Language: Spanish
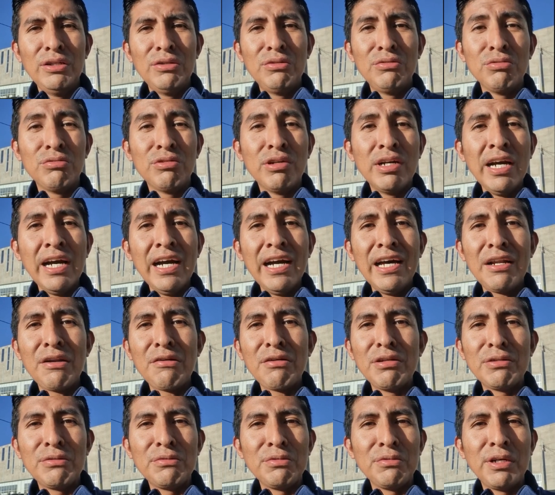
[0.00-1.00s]
tu
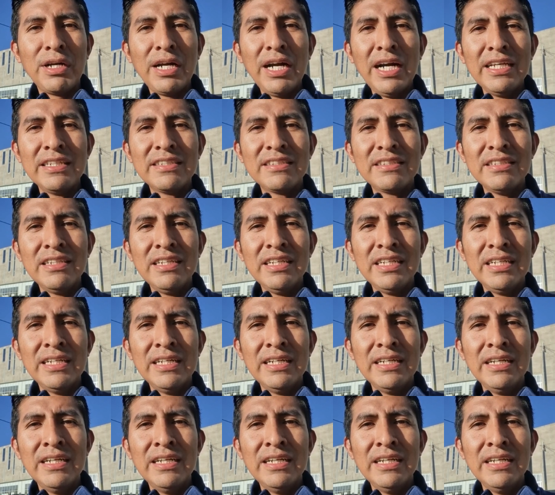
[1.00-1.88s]
carro, en tu casa.